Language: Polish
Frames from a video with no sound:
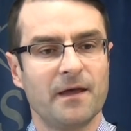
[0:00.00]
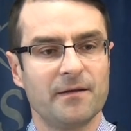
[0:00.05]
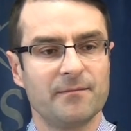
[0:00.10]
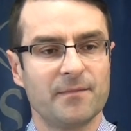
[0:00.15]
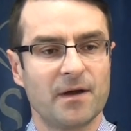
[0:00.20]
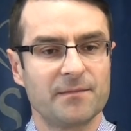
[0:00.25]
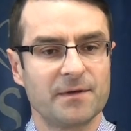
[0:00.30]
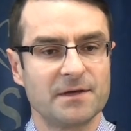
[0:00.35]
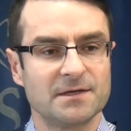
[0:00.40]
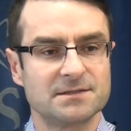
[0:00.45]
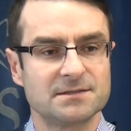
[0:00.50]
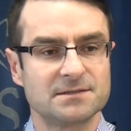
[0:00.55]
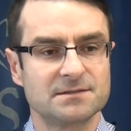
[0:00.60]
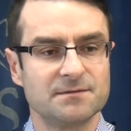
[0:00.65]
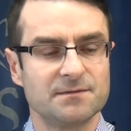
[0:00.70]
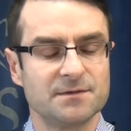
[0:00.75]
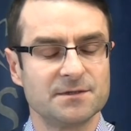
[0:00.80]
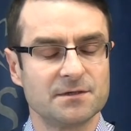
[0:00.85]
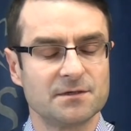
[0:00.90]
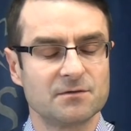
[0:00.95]
ma
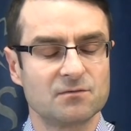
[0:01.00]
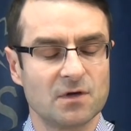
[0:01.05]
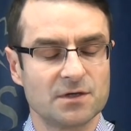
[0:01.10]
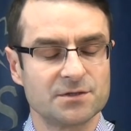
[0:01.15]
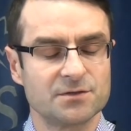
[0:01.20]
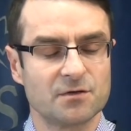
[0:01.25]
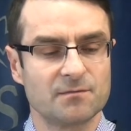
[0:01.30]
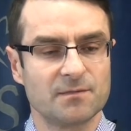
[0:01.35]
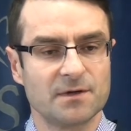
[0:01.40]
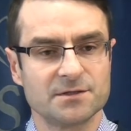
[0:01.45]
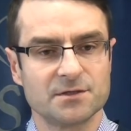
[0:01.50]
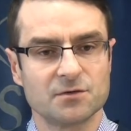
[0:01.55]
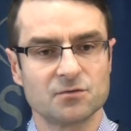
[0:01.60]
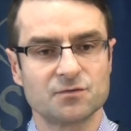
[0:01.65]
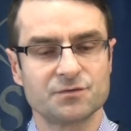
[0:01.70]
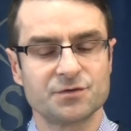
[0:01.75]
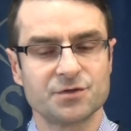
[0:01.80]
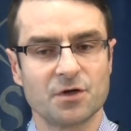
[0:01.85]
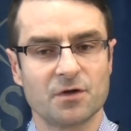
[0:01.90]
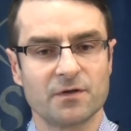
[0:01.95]
miejsce, która się odbędzie
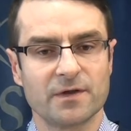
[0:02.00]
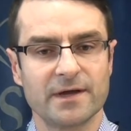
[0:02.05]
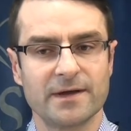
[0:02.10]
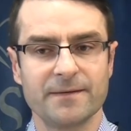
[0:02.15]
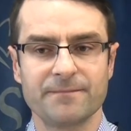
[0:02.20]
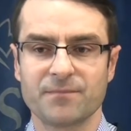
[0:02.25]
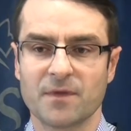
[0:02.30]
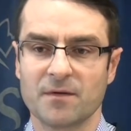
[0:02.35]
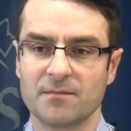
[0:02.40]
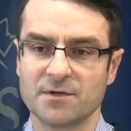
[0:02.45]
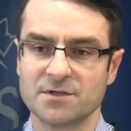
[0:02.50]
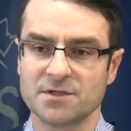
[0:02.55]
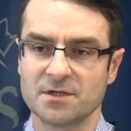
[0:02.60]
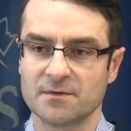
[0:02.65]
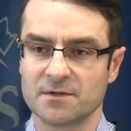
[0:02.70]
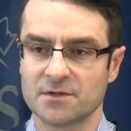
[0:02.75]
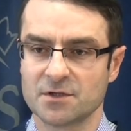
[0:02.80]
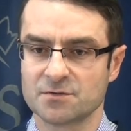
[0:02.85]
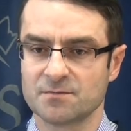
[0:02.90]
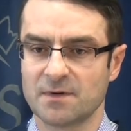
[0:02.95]
już w środę,
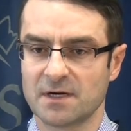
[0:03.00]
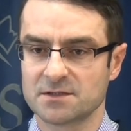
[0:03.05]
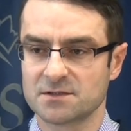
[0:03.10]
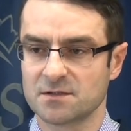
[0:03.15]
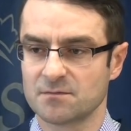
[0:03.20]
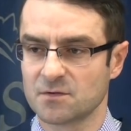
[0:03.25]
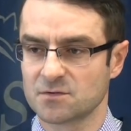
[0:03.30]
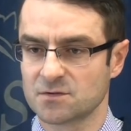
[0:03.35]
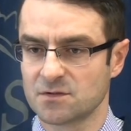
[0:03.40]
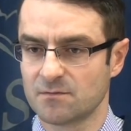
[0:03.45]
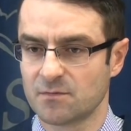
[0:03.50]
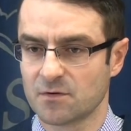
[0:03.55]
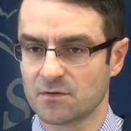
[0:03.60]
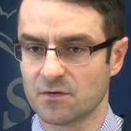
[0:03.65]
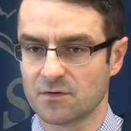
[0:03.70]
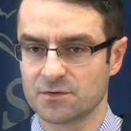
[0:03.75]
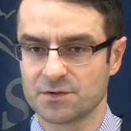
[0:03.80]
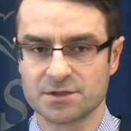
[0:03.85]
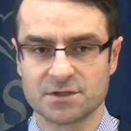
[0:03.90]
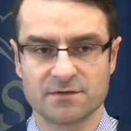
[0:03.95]
będziemy też bardzo mocno
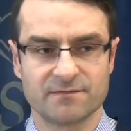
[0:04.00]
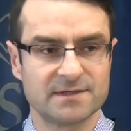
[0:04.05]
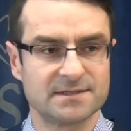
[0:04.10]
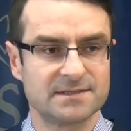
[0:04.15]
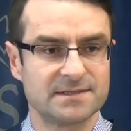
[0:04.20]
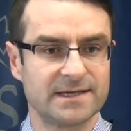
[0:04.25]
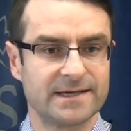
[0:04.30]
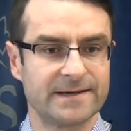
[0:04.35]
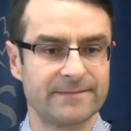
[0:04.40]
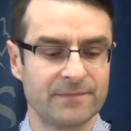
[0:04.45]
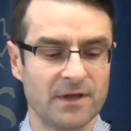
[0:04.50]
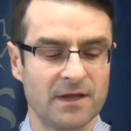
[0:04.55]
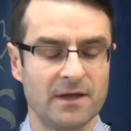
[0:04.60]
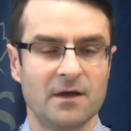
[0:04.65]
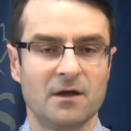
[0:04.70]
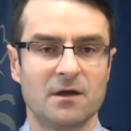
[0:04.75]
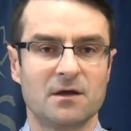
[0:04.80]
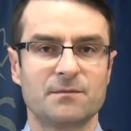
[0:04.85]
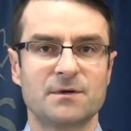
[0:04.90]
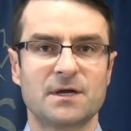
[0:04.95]
podnosić kwestię
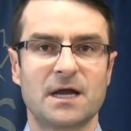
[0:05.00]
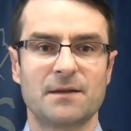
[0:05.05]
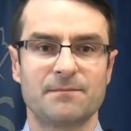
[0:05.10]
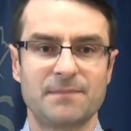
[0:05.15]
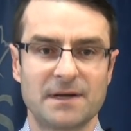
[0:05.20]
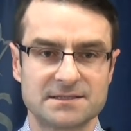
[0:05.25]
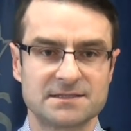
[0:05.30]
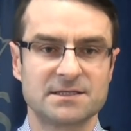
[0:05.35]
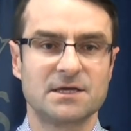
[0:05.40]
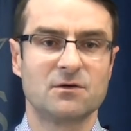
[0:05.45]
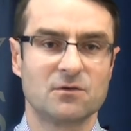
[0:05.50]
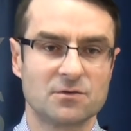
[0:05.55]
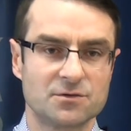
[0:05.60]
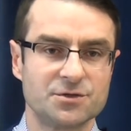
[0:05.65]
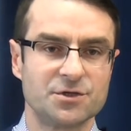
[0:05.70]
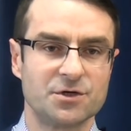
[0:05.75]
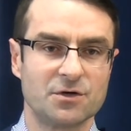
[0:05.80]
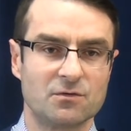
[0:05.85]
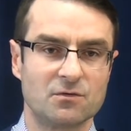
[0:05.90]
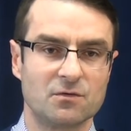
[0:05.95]
karpackich
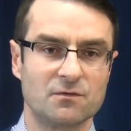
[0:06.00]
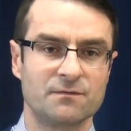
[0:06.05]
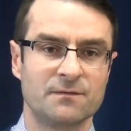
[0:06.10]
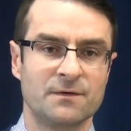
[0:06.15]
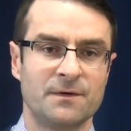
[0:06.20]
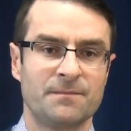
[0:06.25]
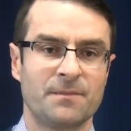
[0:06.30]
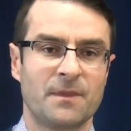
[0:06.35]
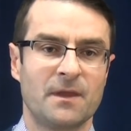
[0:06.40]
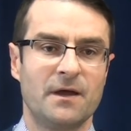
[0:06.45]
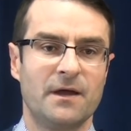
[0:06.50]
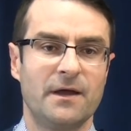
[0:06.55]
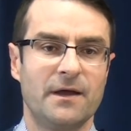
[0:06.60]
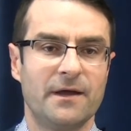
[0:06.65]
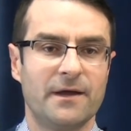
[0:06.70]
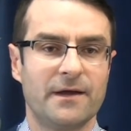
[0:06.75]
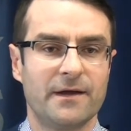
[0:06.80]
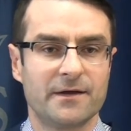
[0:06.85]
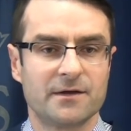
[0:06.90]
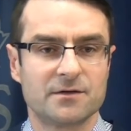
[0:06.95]
odcinków
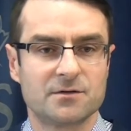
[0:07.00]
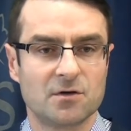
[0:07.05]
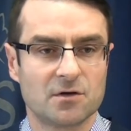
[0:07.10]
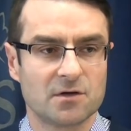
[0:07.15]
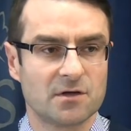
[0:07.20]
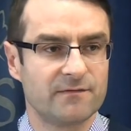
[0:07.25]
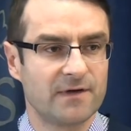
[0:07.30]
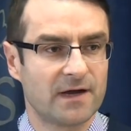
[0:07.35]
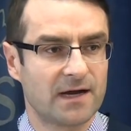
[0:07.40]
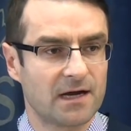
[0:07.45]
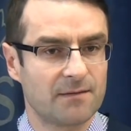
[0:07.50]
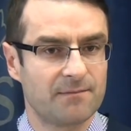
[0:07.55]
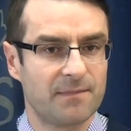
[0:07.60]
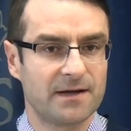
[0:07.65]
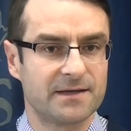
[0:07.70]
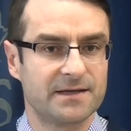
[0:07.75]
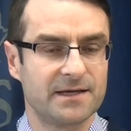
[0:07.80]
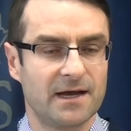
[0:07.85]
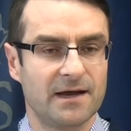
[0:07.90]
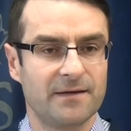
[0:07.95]
e, drogi Via
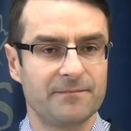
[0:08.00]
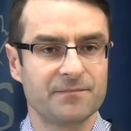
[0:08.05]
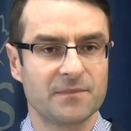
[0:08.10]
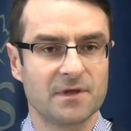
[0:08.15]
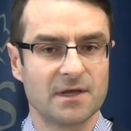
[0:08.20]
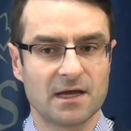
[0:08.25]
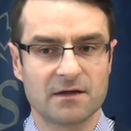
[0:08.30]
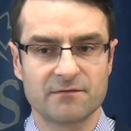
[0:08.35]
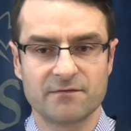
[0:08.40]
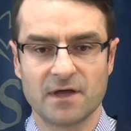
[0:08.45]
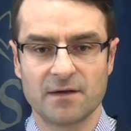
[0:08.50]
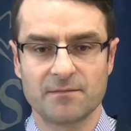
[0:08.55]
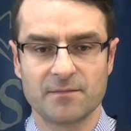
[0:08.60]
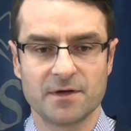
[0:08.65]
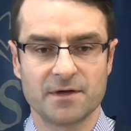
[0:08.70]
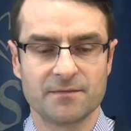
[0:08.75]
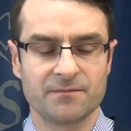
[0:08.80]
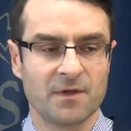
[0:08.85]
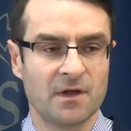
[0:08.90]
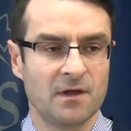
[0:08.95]
Carpatia. Jak
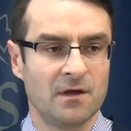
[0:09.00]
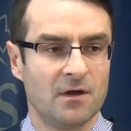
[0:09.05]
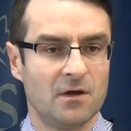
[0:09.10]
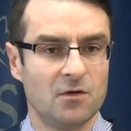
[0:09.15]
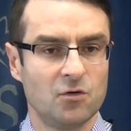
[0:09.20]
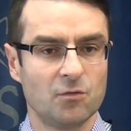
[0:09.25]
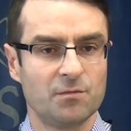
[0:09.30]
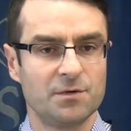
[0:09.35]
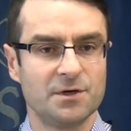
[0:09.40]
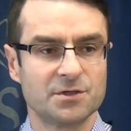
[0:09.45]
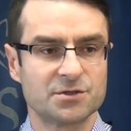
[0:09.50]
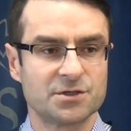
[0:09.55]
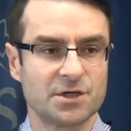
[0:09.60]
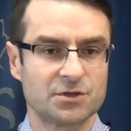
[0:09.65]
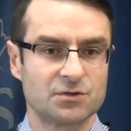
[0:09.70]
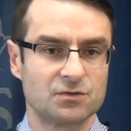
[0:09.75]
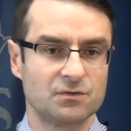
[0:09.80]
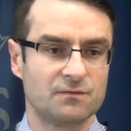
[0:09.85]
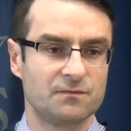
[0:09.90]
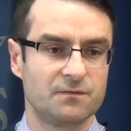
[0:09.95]
wiemy, Lublin,
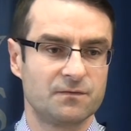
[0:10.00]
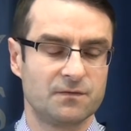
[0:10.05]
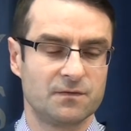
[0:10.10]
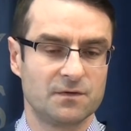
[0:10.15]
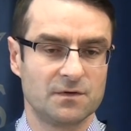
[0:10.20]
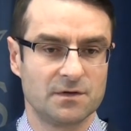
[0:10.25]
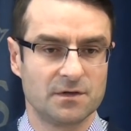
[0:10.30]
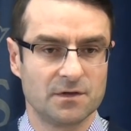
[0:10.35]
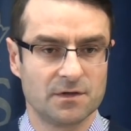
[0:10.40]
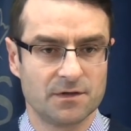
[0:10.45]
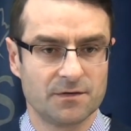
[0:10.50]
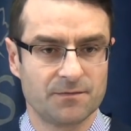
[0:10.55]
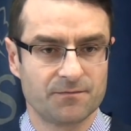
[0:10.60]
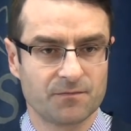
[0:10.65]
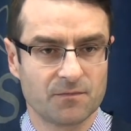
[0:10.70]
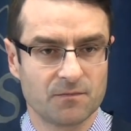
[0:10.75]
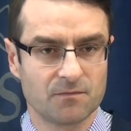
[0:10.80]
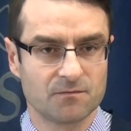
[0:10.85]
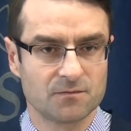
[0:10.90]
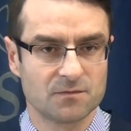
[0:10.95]
Rzeszów
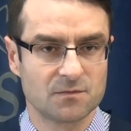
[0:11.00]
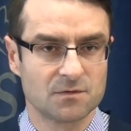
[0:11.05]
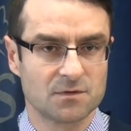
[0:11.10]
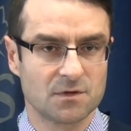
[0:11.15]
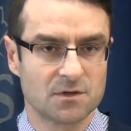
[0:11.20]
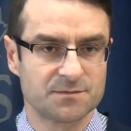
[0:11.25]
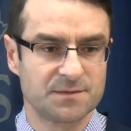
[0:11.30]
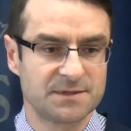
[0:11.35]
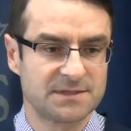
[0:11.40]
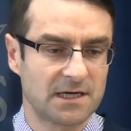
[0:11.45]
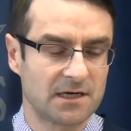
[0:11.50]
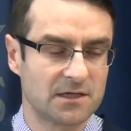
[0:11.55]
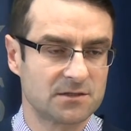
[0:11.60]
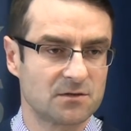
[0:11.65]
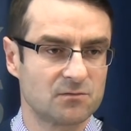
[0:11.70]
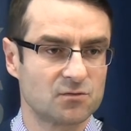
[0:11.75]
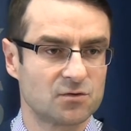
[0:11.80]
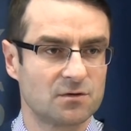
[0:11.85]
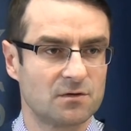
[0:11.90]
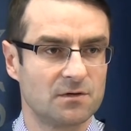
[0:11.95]
e, rozpisane
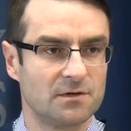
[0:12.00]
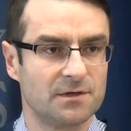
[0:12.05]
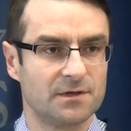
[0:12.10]
są już e,